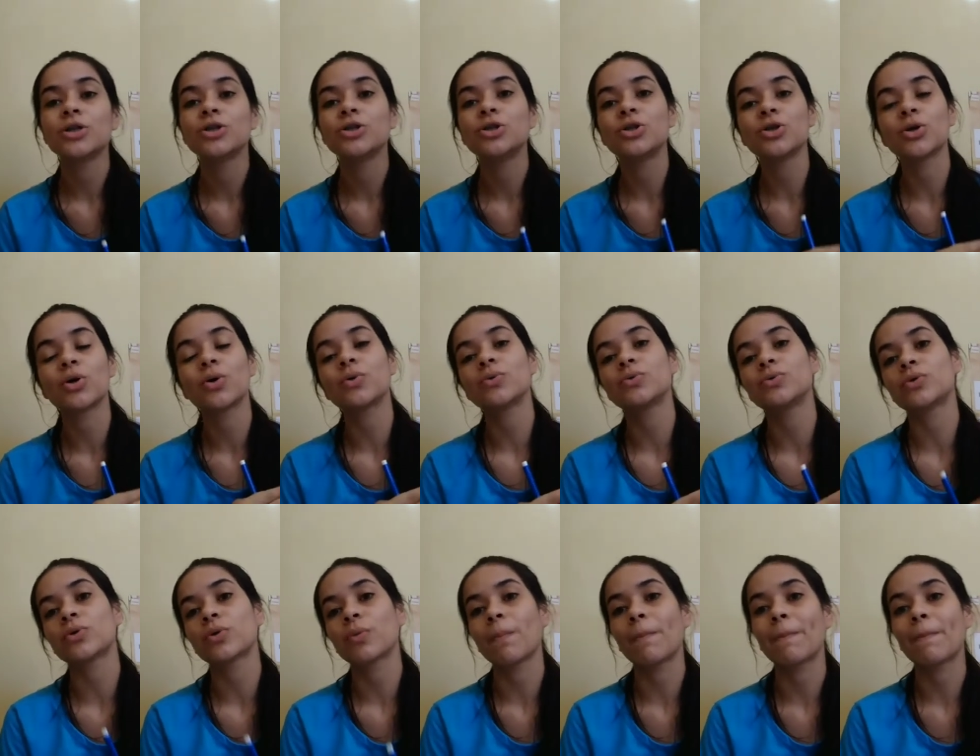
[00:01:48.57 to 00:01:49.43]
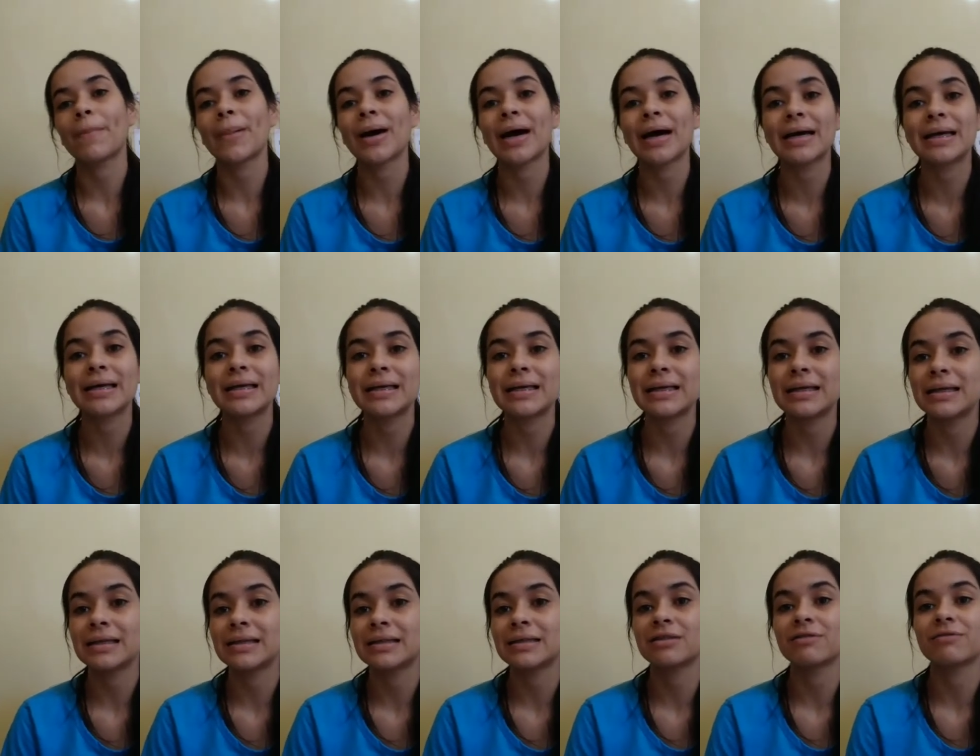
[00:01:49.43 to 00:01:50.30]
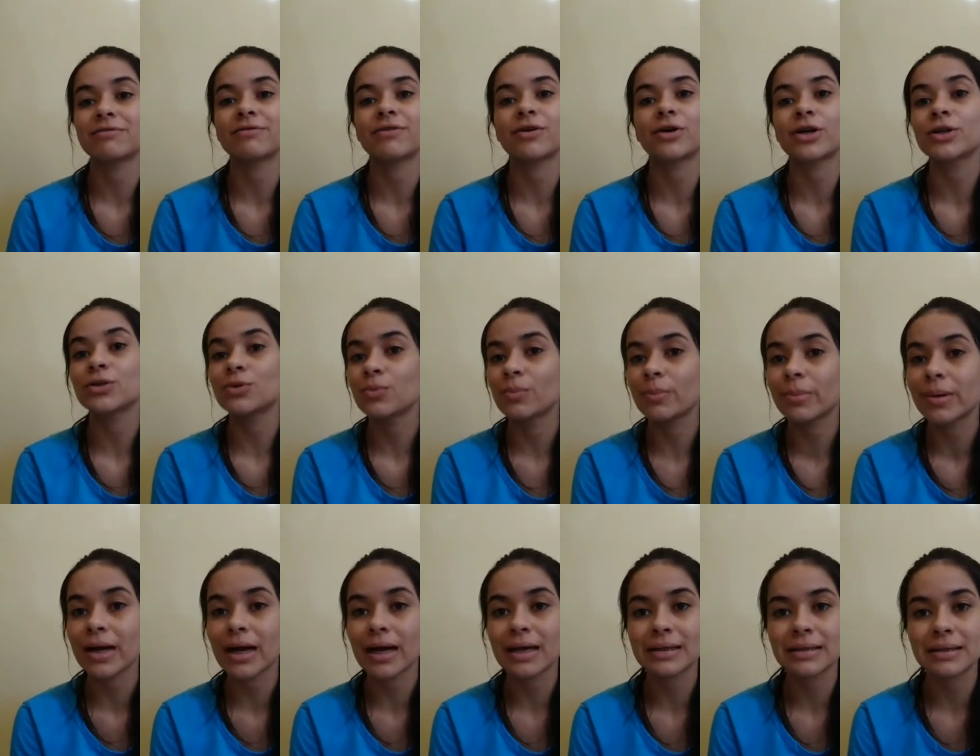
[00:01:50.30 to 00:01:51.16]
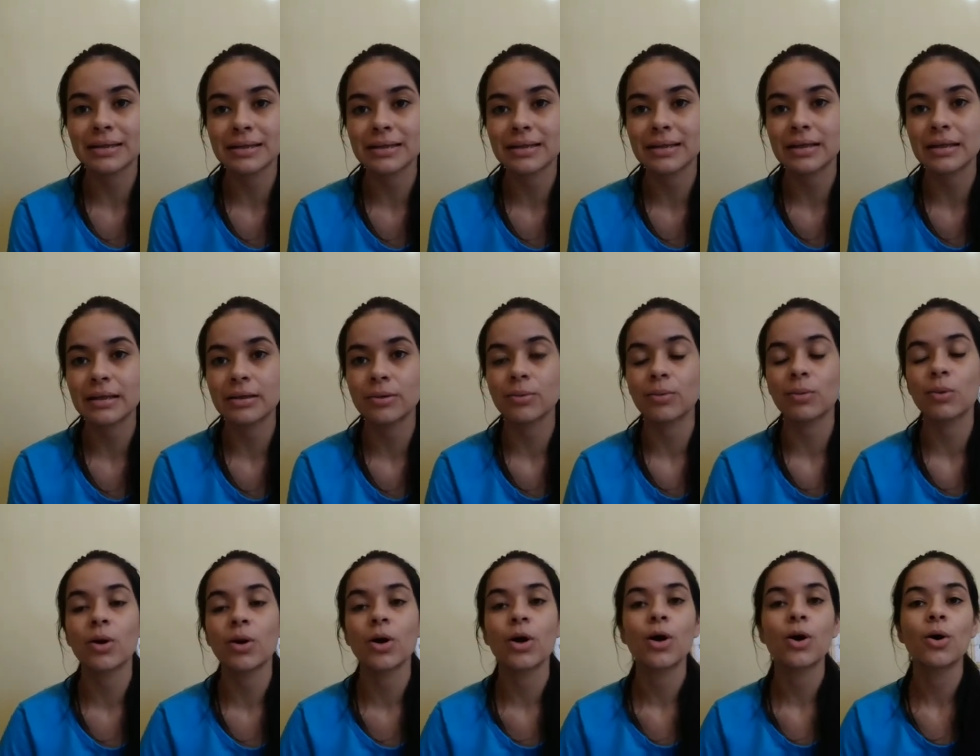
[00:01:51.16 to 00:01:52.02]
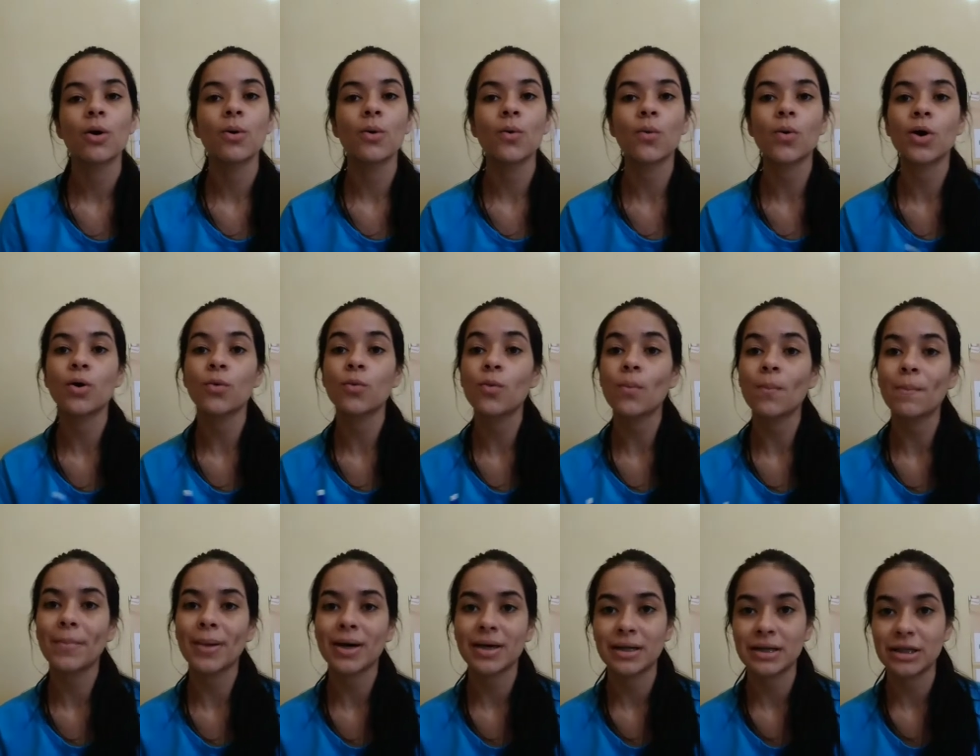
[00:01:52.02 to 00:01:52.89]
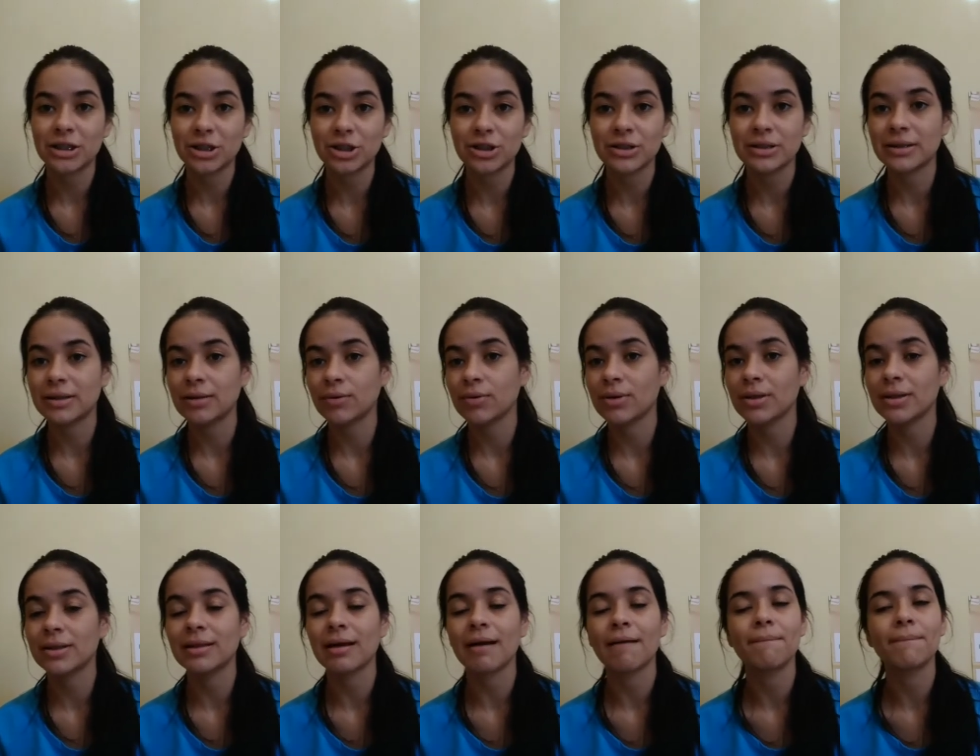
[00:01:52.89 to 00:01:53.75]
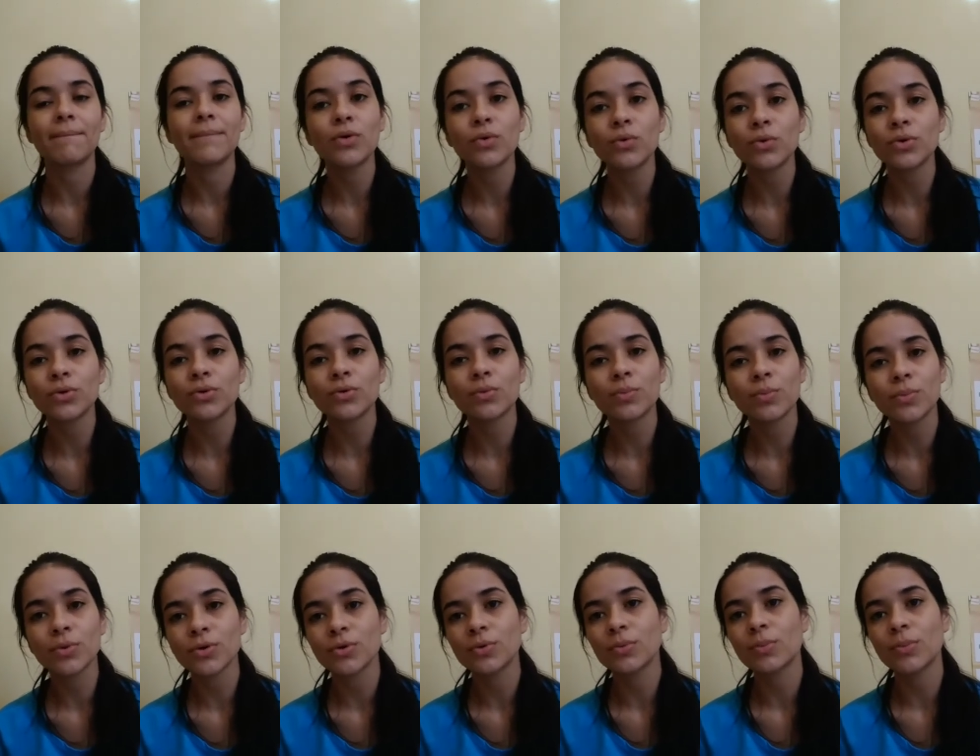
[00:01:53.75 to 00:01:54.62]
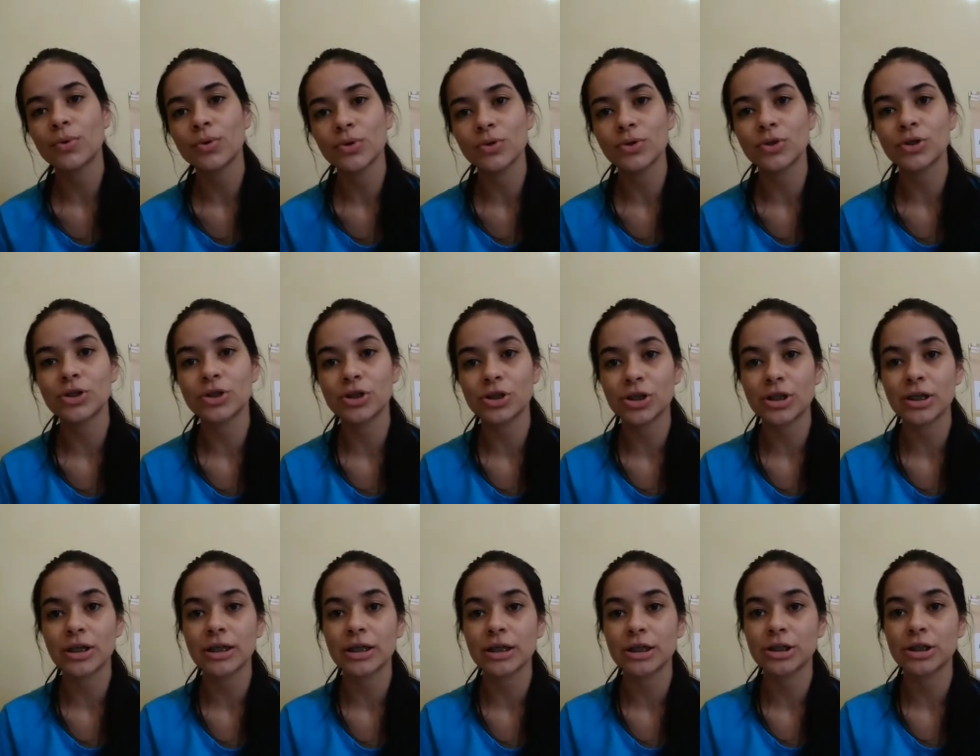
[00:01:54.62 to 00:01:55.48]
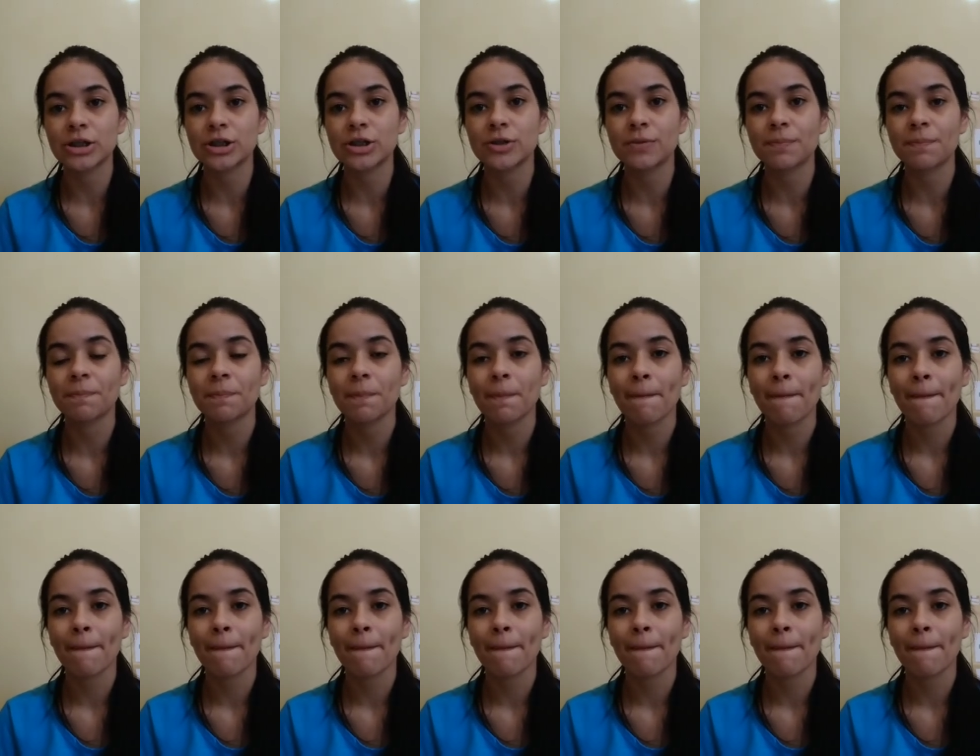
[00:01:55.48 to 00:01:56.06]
de outro país, fora do Brasil, ou algum parente seu que está muito, muito, muito distante.